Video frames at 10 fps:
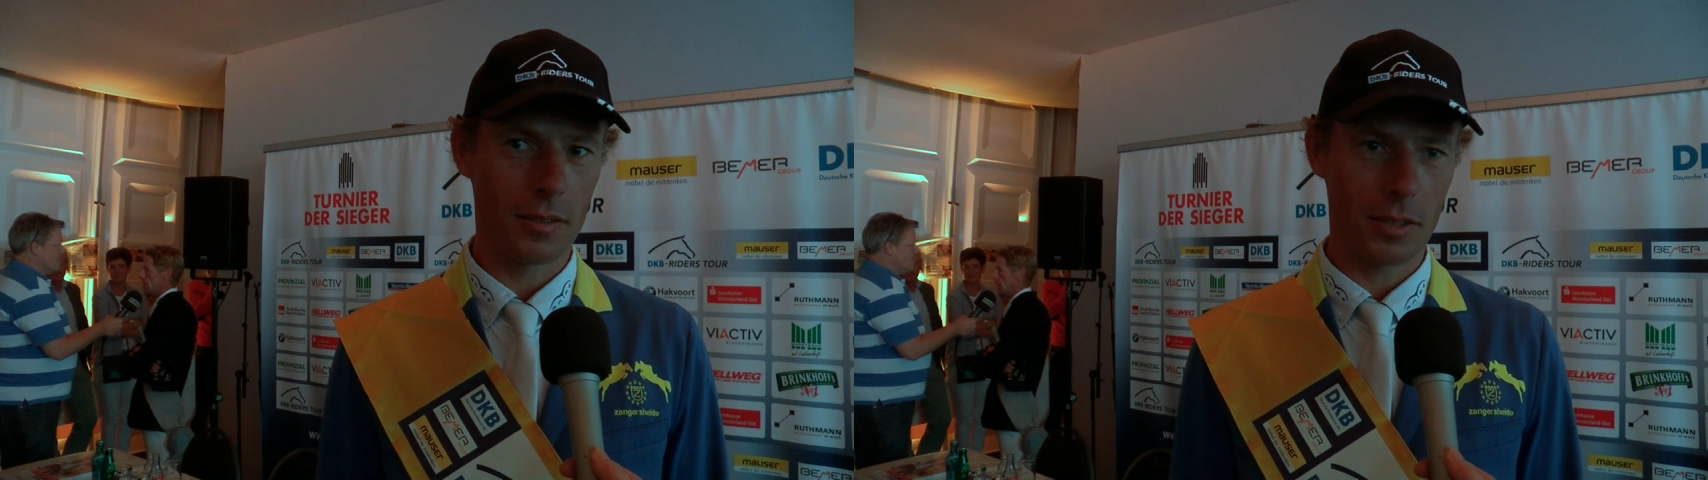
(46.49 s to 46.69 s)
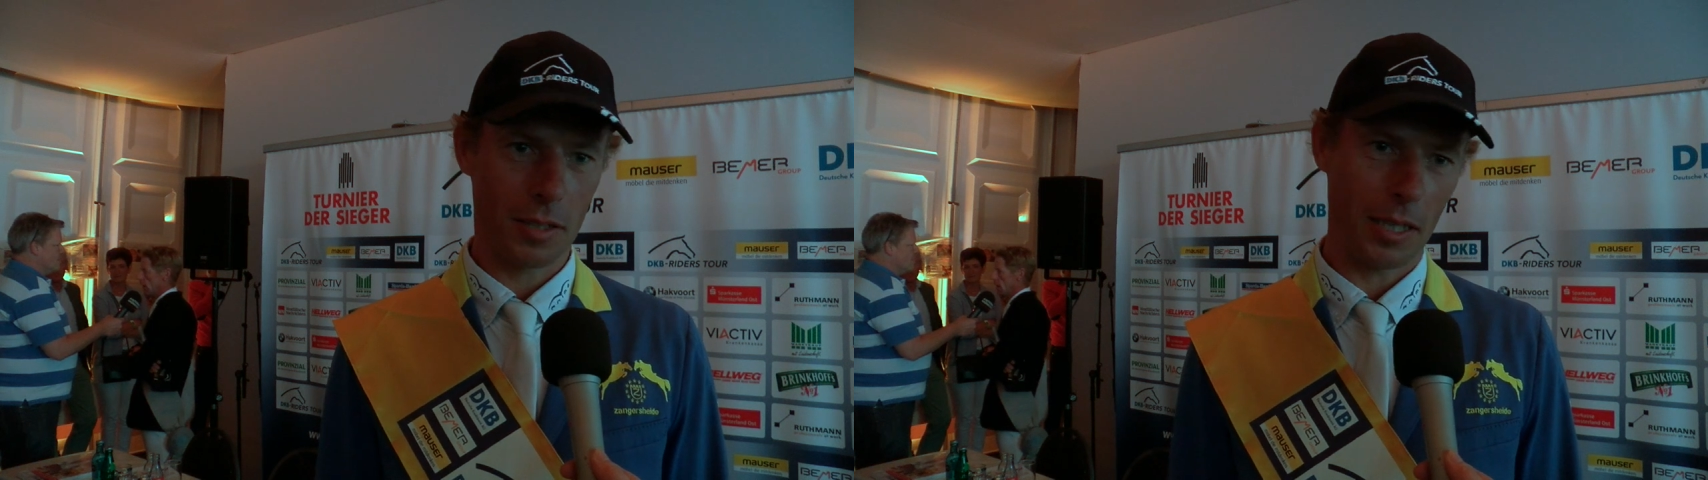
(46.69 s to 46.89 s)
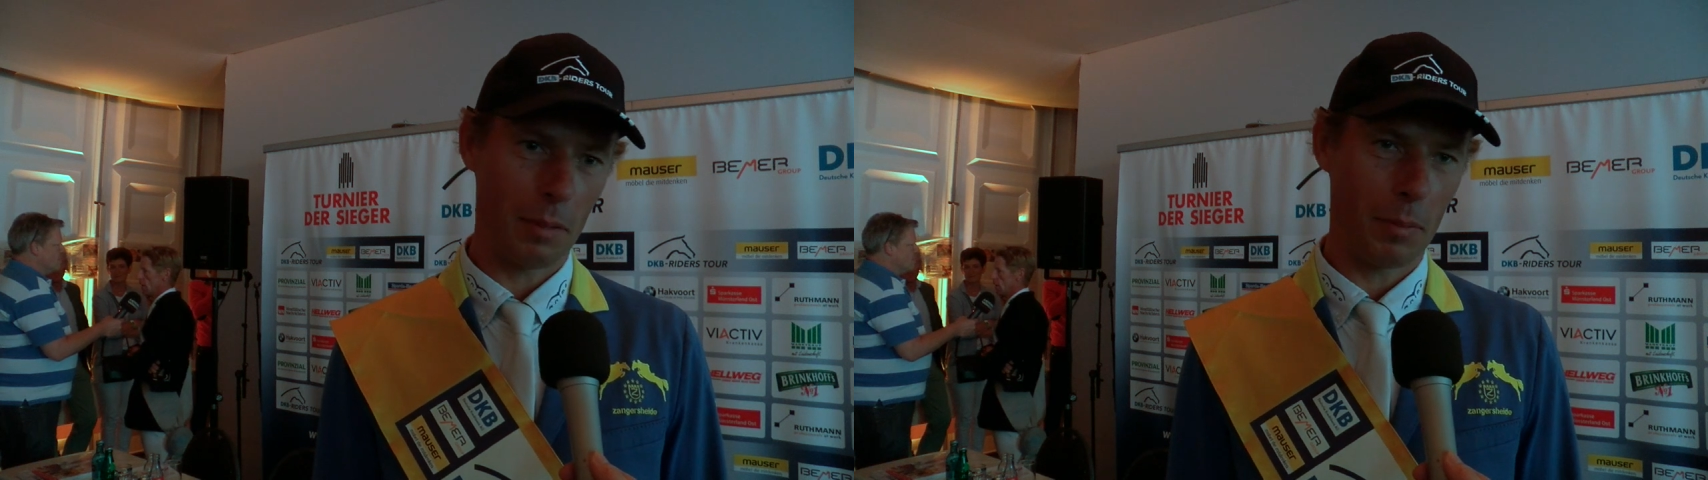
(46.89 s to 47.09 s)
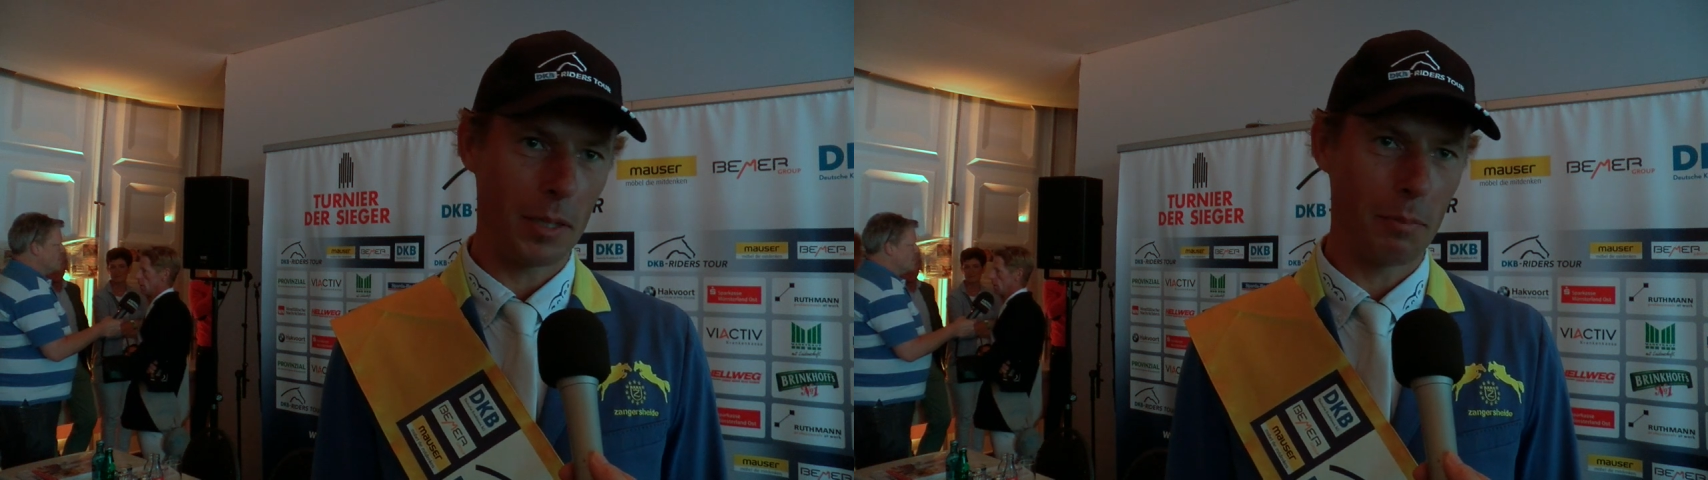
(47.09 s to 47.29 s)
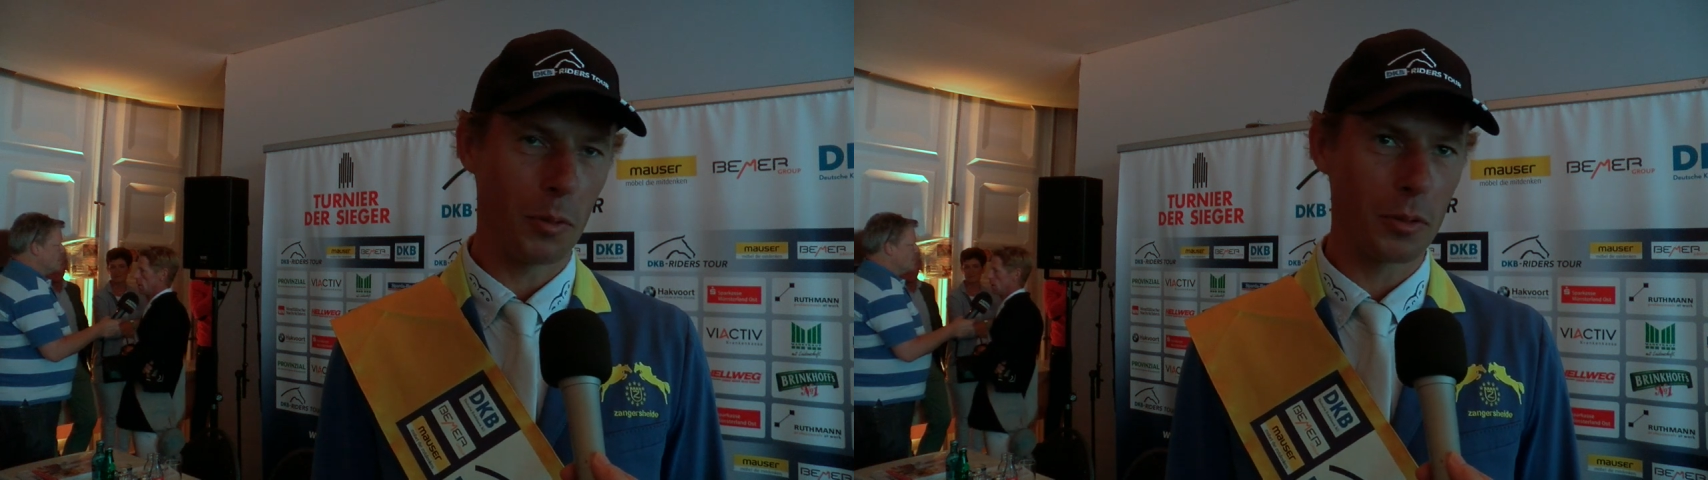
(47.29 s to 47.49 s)
jetzt gerade bei
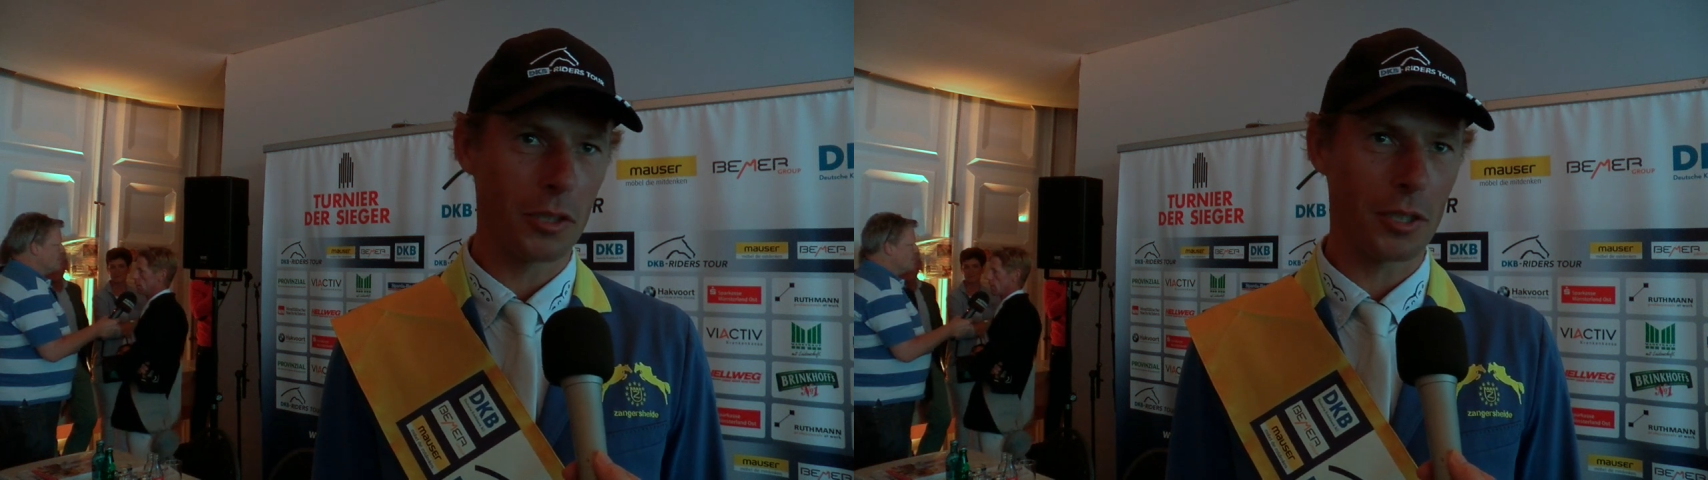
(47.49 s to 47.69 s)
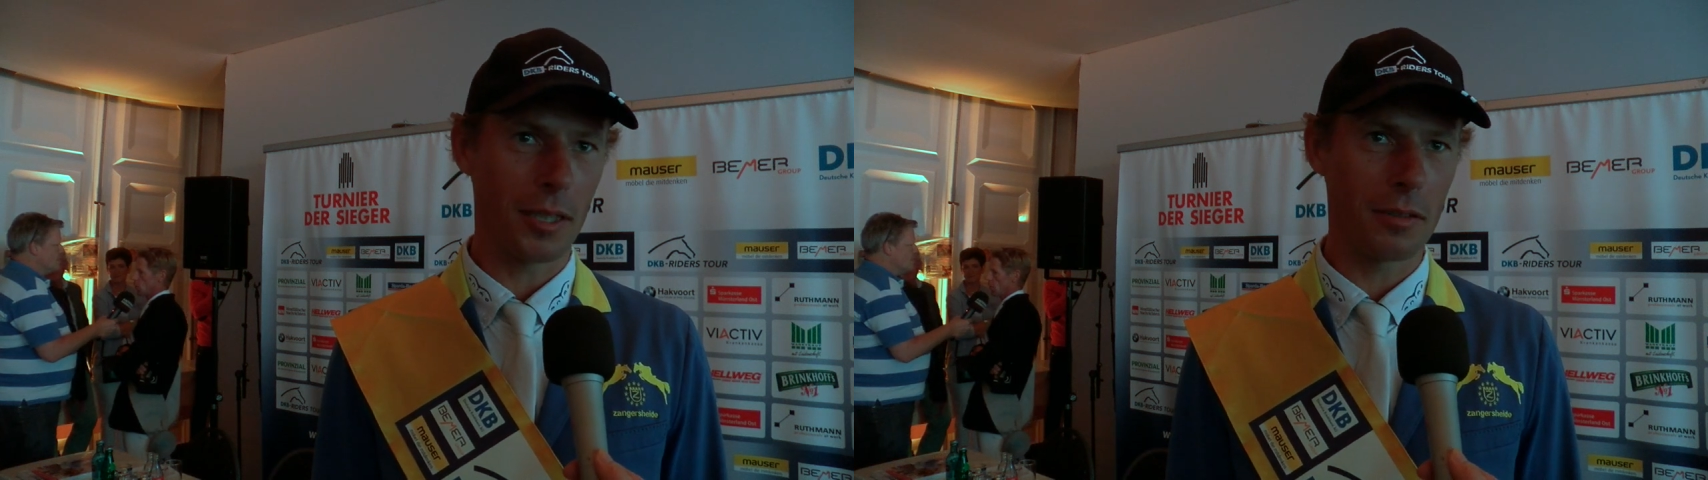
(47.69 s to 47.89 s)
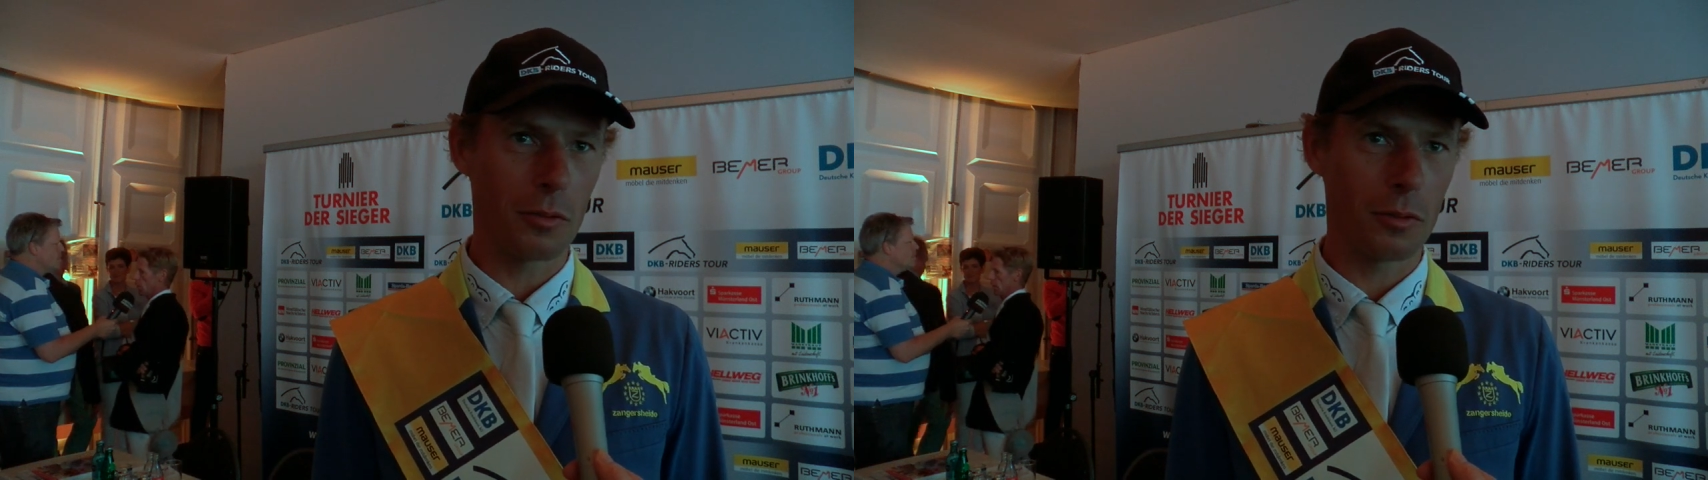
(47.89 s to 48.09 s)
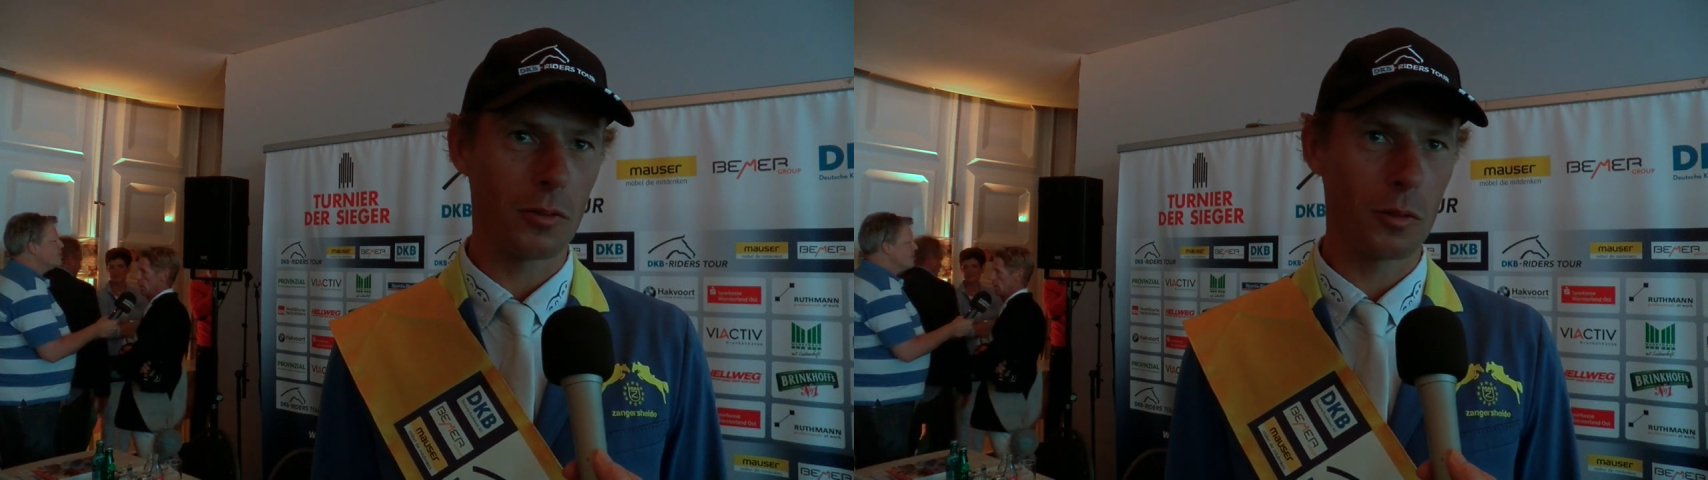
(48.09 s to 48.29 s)
dem Punktestand und